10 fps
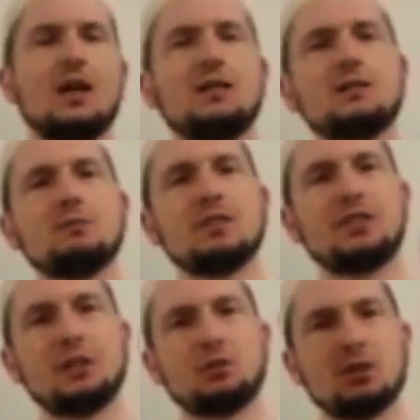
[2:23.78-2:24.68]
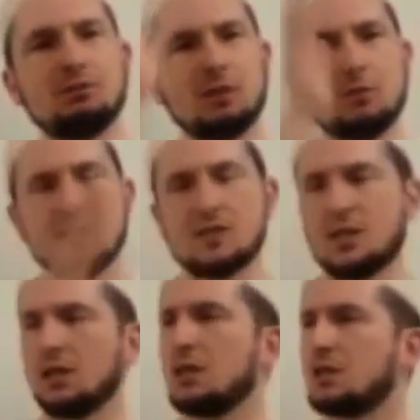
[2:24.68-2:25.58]
Hayatımıza çeki düzen vermemizi
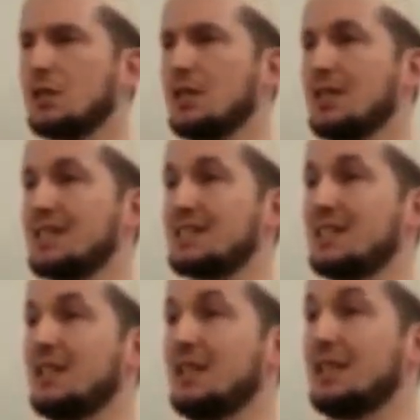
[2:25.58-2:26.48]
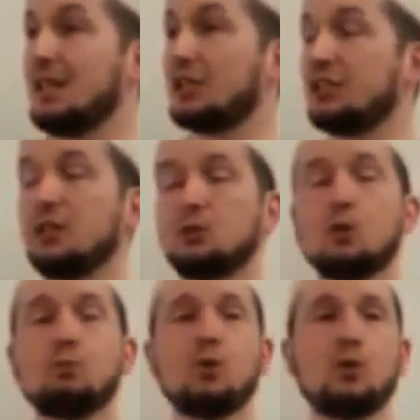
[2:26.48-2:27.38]
sağlar, sıhhi açıdan
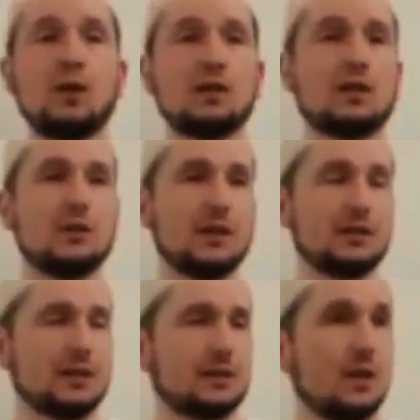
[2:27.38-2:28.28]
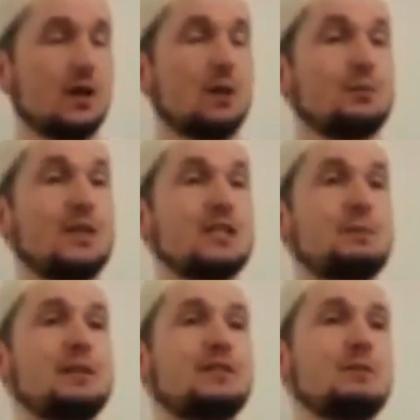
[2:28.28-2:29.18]
çok büyük faydaları vardır.
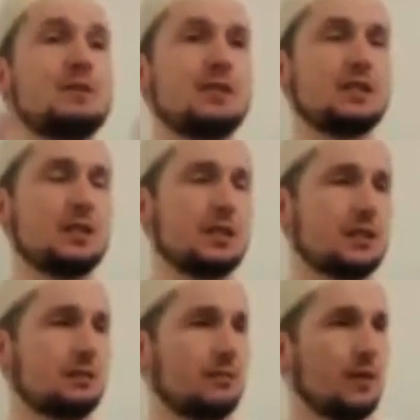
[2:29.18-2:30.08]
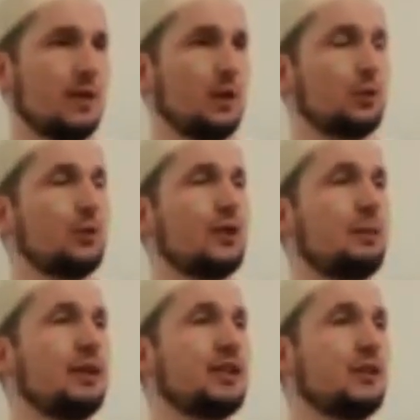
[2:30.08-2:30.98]
Abdest bir temizliktir.
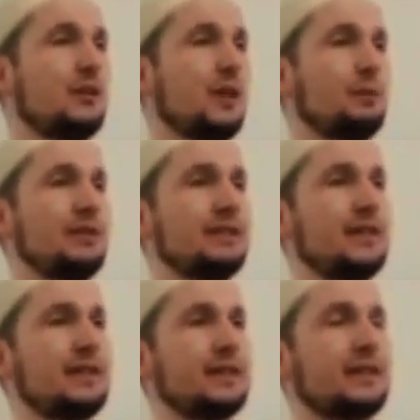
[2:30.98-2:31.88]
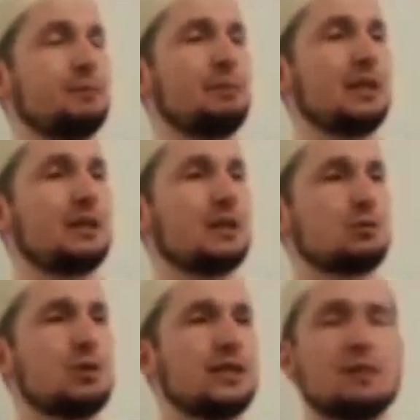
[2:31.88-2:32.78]
Günde beş defa bir nehre giren, bir
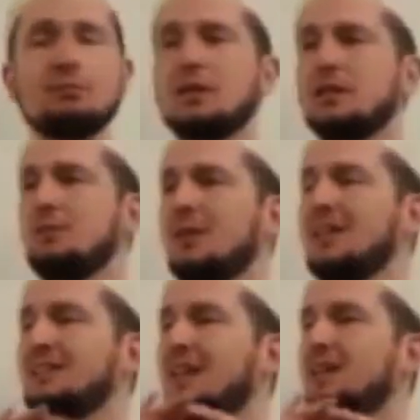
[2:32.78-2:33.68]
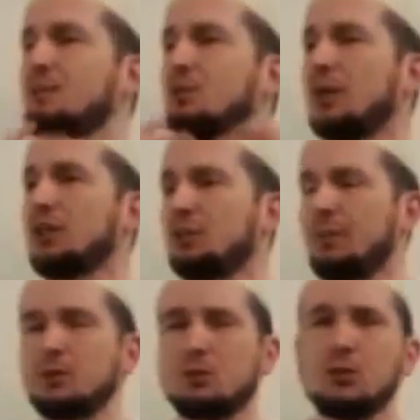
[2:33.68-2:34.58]
akarsuya giren bir adam tertemiz olarak
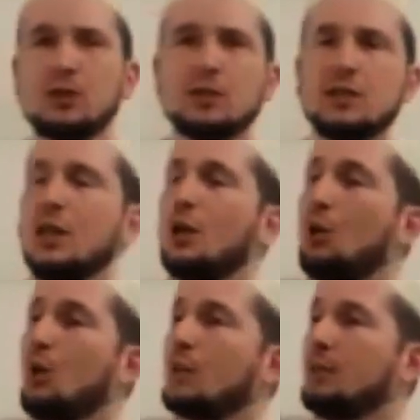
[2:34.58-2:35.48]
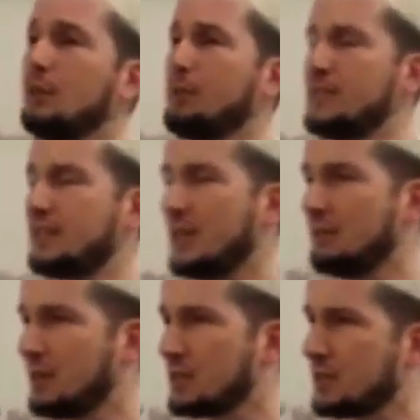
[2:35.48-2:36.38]
çıkmak zorundadır. O adam da pislik
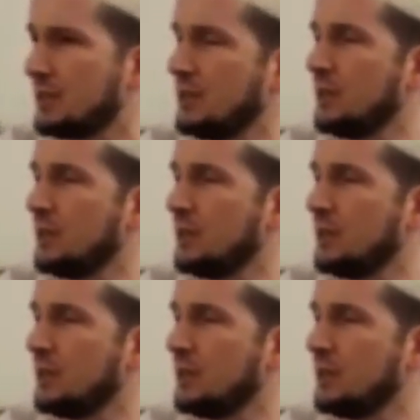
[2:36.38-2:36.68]
kalmaz.